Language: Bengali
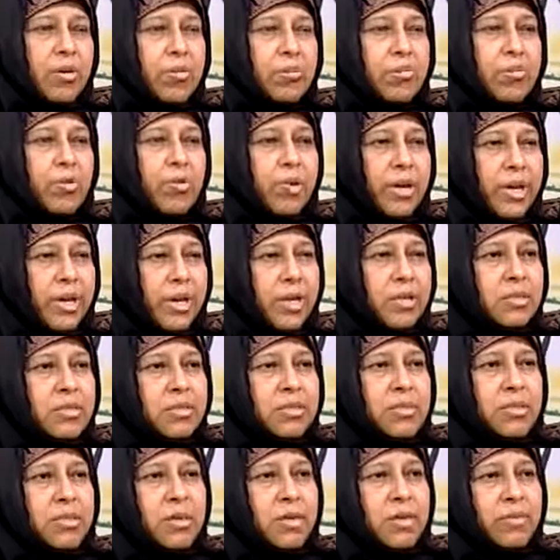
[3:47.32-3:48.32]
বুকলেট
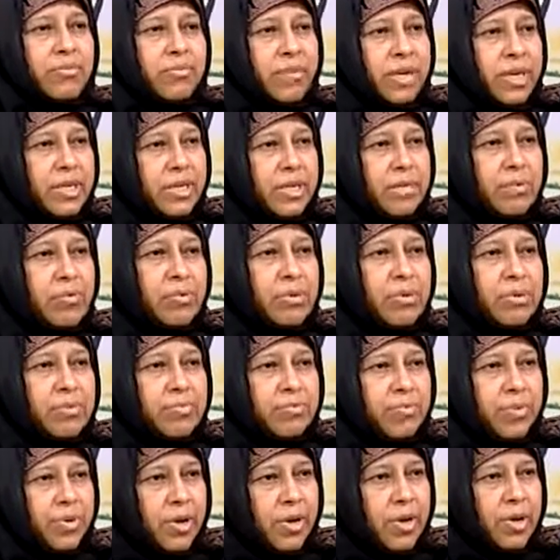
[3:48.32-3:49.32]
লিফলেট এগুলি
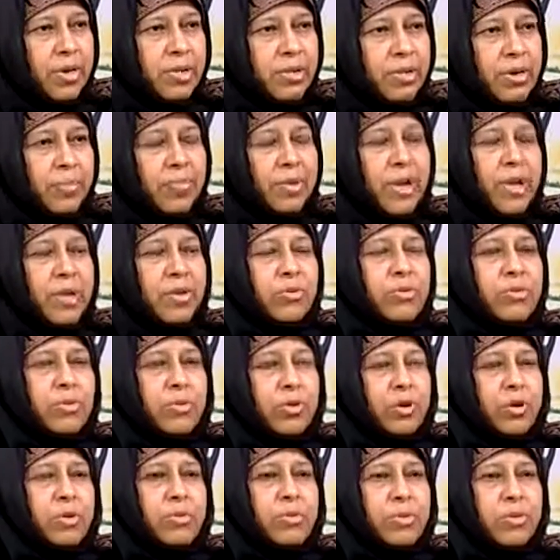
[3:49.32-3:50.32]
সাপ্লাই
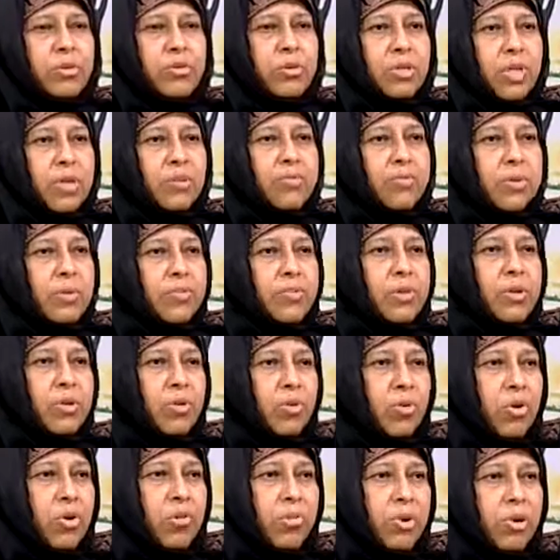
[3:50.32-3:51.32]
করতে হবে সো দ্যাট পিপল
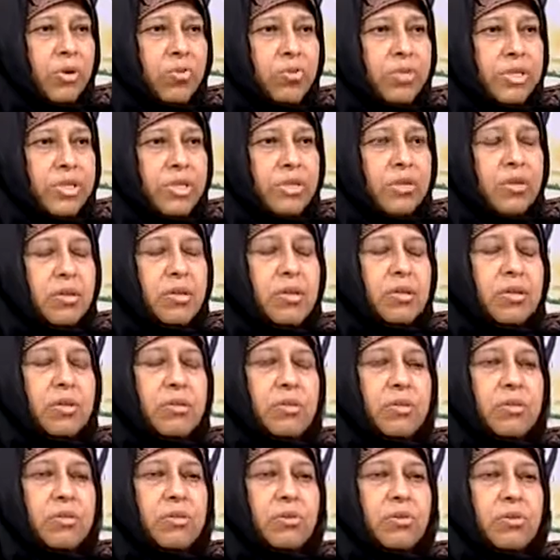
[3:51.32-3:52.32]
নো অ্যাবাউট ইট
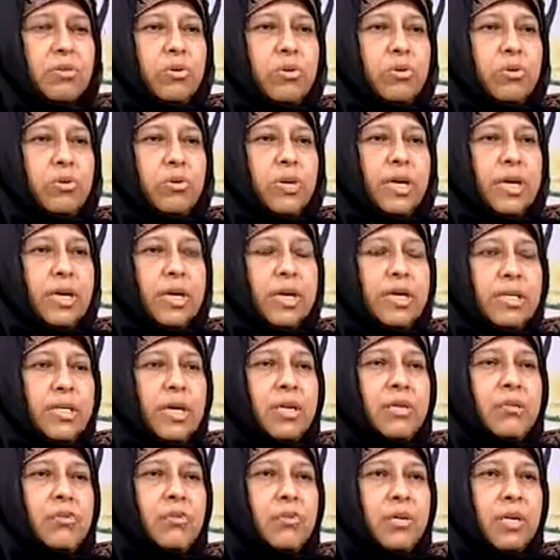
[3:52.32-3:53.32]
তো
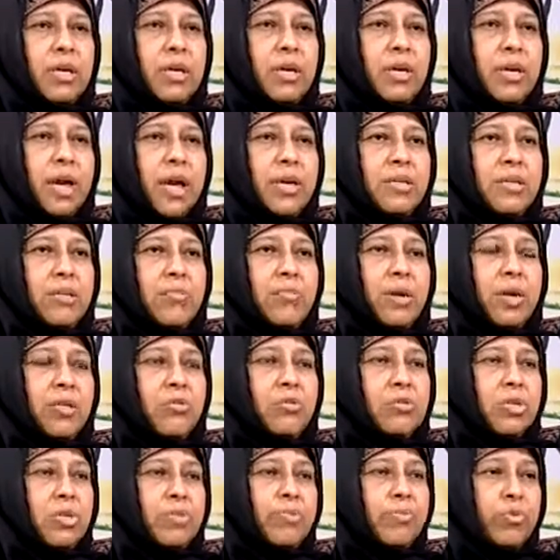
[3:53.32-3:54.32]
এটার জন্য একটা
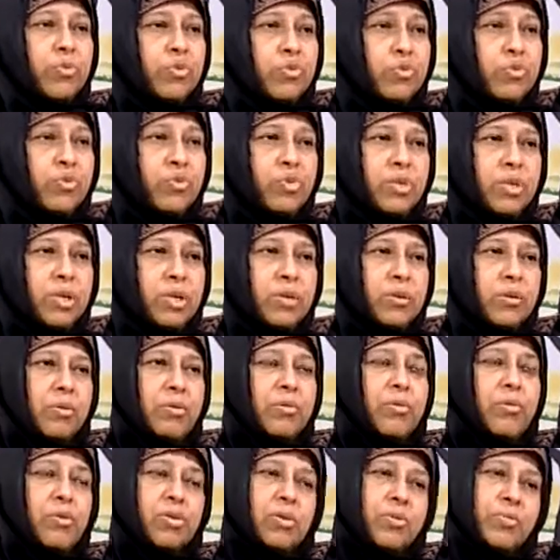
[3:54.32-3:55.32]
মানসিক প্রস্তুতি
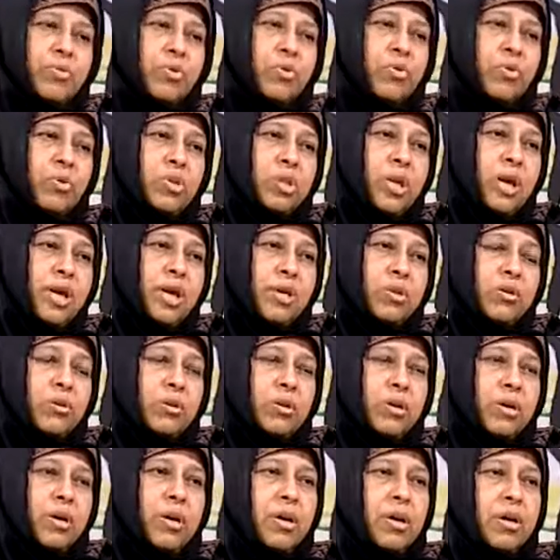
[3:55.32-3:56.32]
কর্তৃপক্ষ থাকা
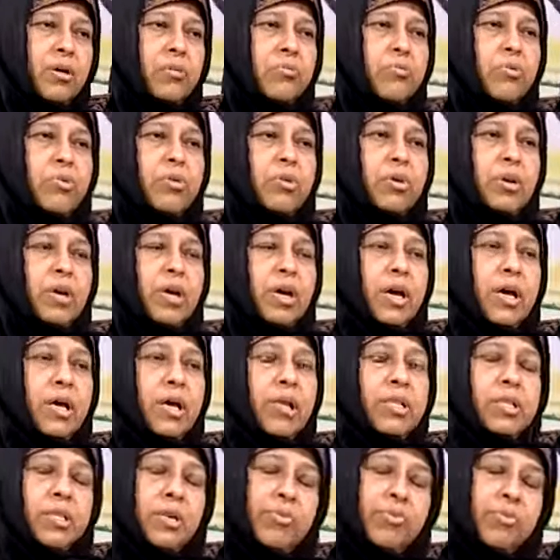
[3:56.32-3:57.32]
দরকার এবং
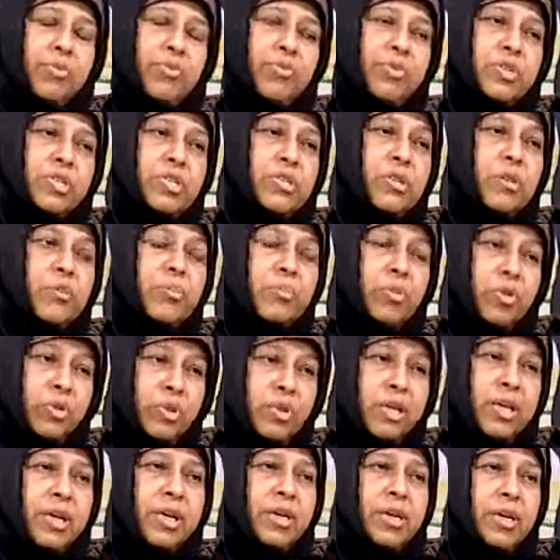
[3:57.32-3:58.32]
এচআর প্রফেশনাল
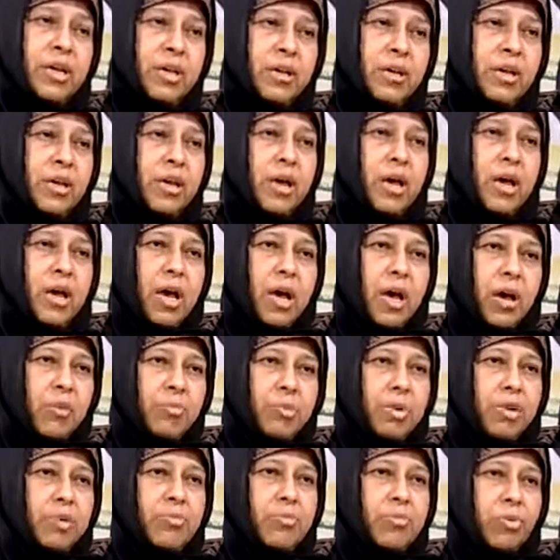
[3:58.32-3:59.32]
প্রত্যেককেই
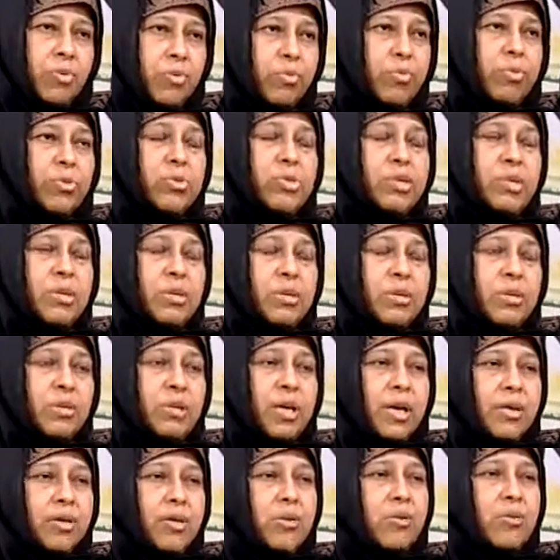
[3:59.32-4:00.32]
আমি বলবো যে
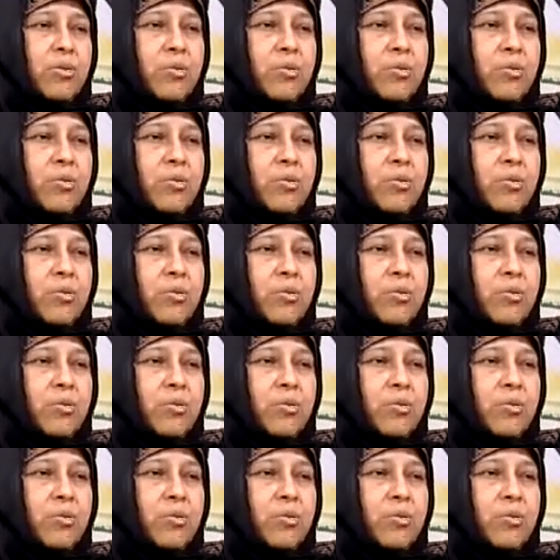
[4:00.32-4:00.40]
তাদেরও